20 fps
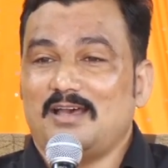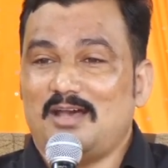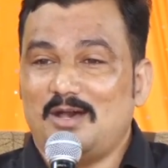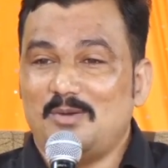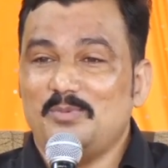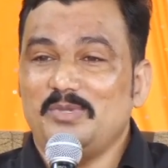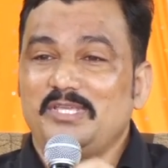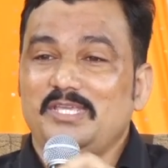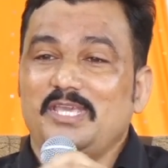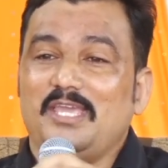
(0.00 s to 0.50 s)

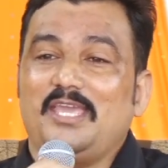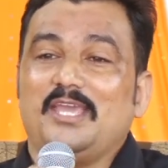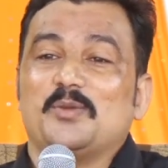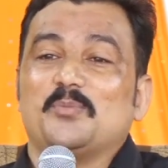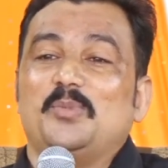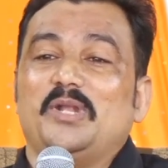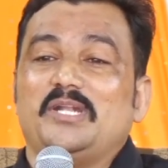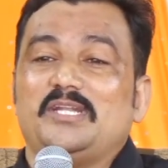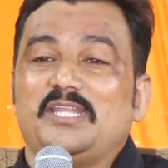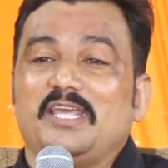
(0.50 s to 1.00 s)
अभी एक
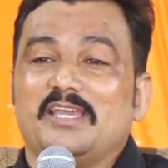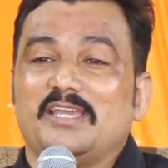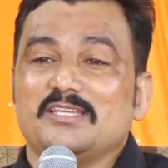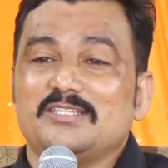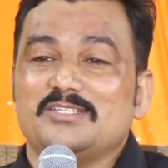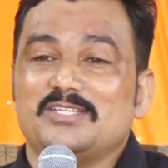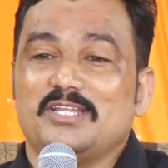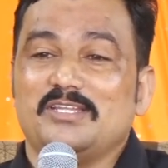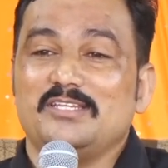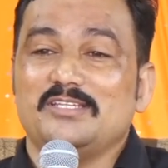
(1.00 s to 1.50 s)
बेटे के
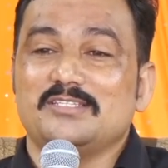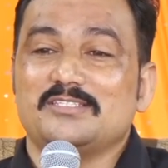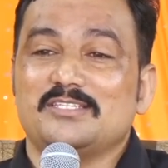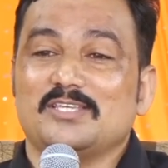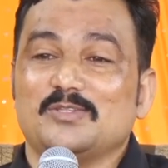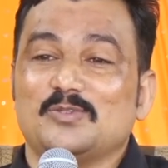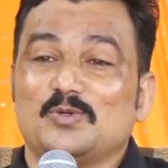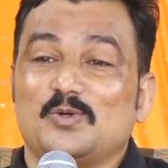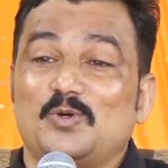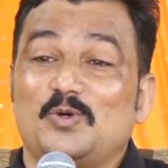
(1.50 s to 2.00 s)
शरीर से
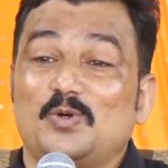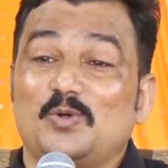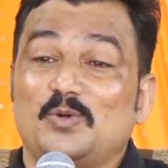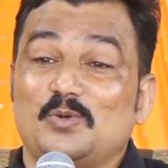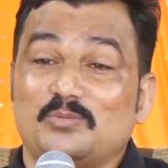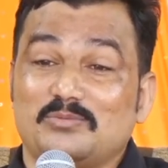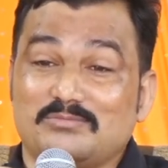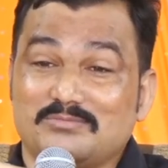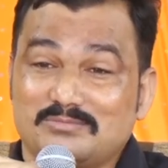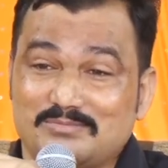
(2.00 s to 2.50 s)
तो
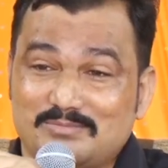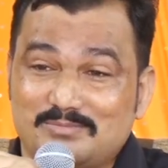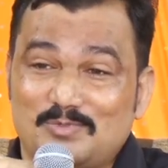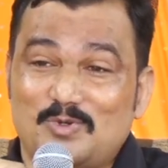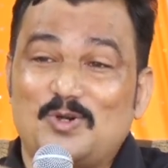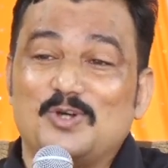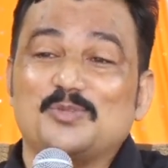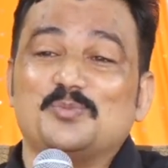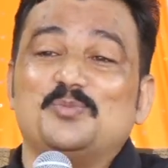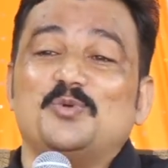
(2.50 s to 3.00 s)

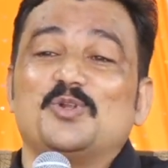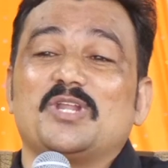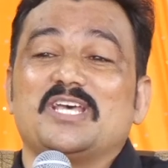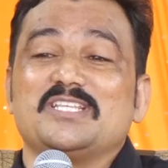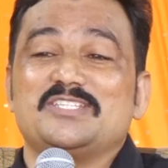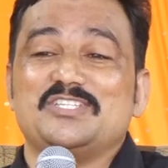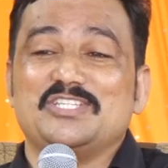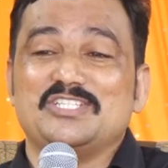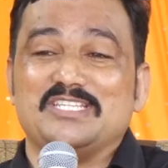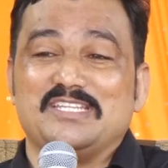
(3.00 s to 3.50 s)
बहुत बुरा
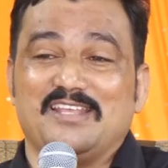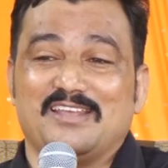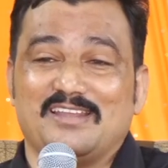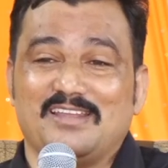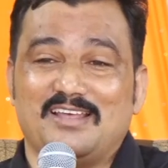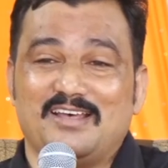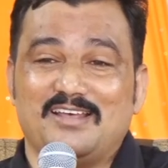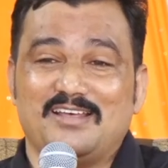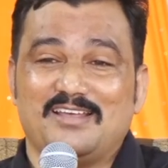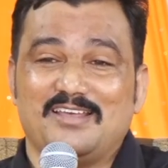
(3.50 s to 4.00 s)
चीज़
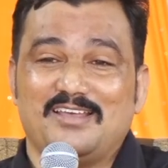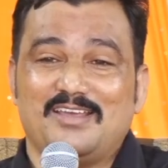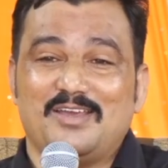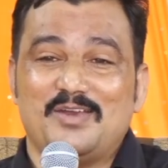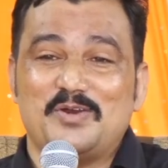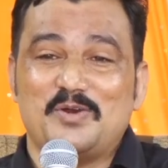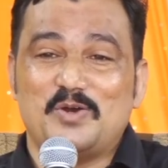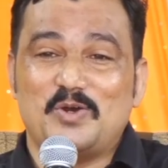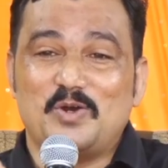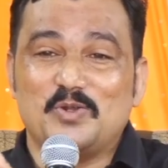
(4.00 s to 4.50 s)
निकला
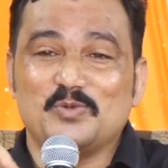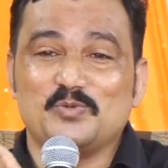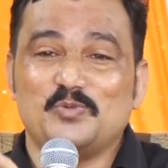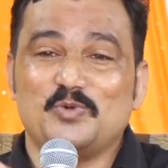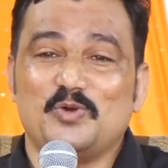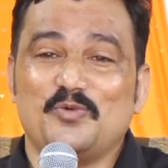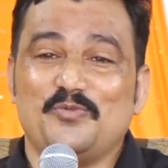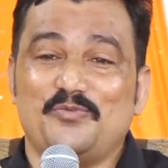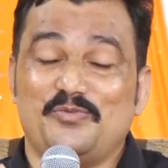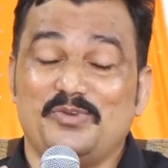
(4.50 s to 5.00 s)
और
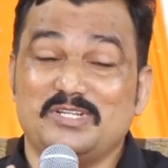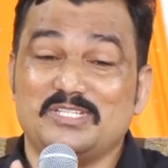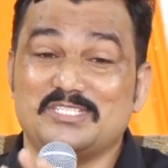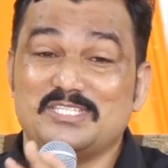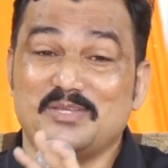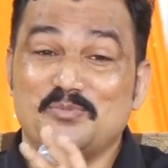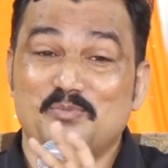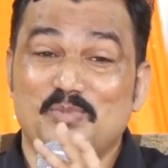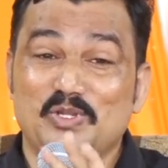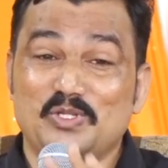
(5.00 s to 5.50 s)
वो फिर
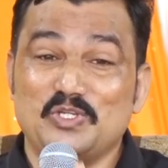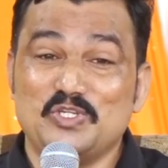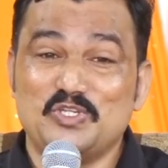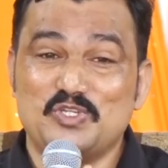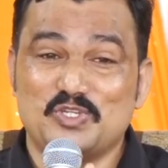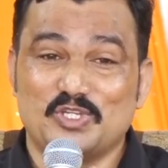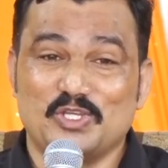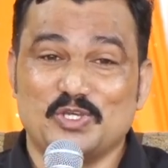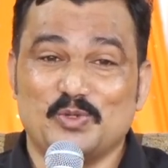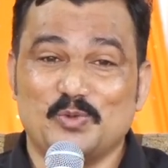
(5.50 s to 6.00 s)
से
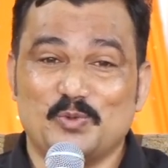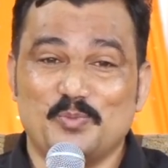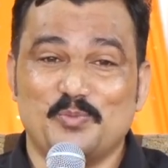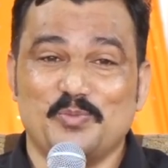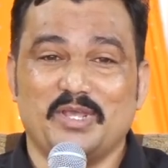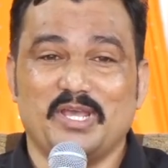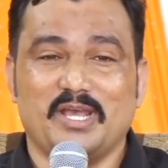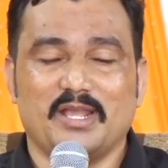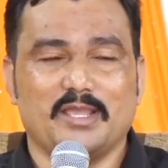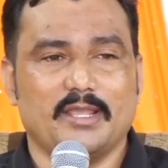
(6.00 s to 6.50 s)
मनुष्य के रूप
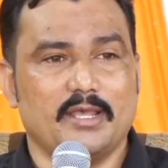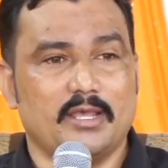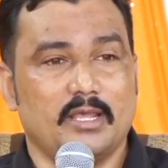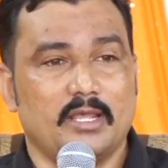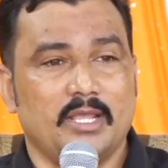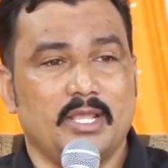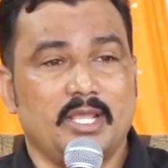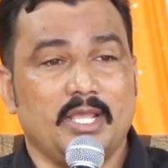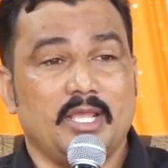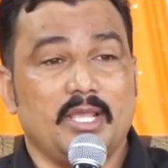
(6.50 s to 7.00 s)
में आ गया
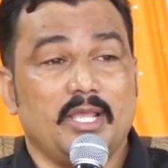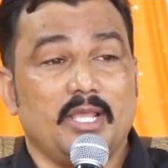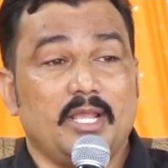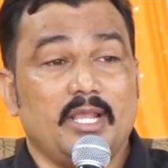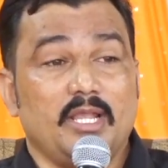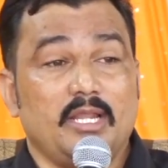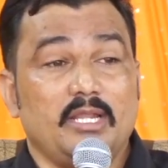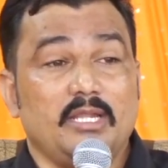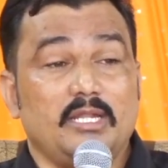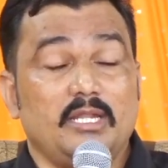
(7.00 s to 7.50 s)

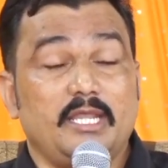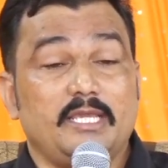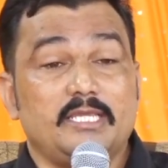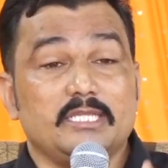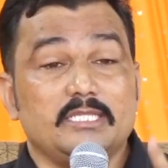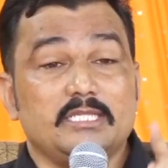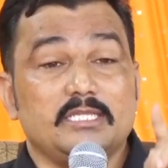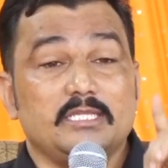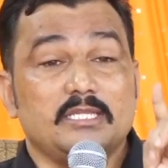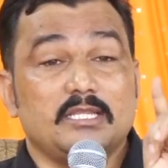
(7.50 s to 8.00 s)

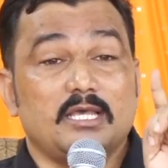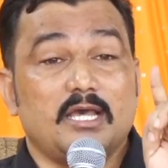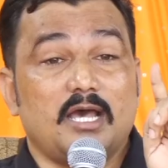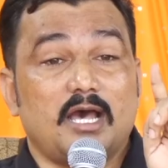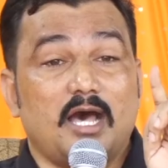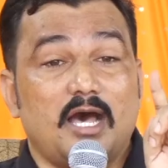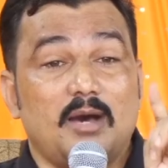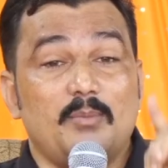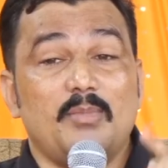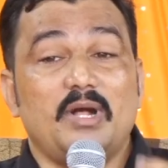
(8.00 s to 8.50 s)
लेकिन
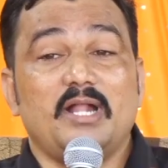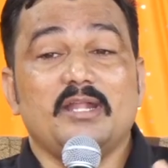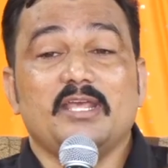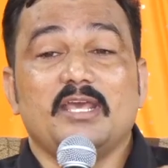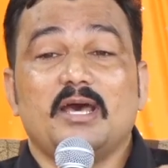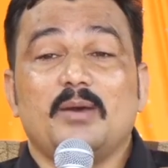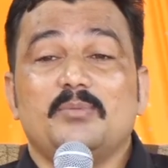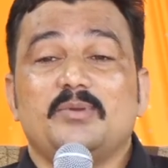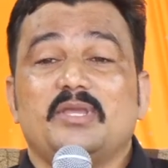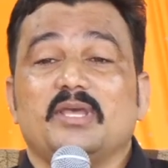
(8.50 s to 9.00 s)
हमारे
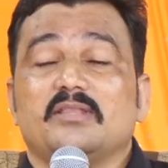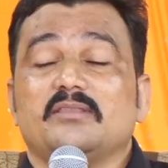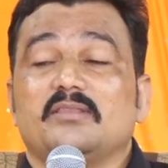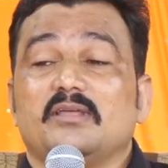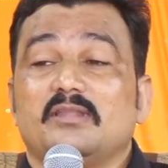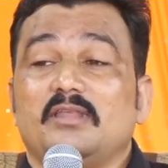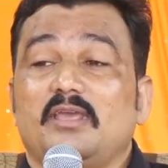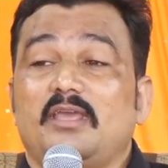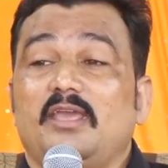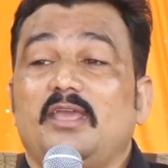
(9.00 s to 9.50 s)
आपके
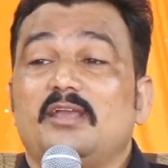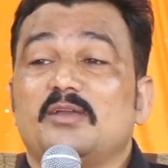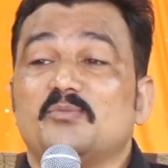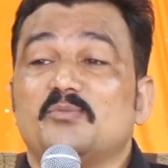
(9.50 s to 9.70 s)
अंदर एक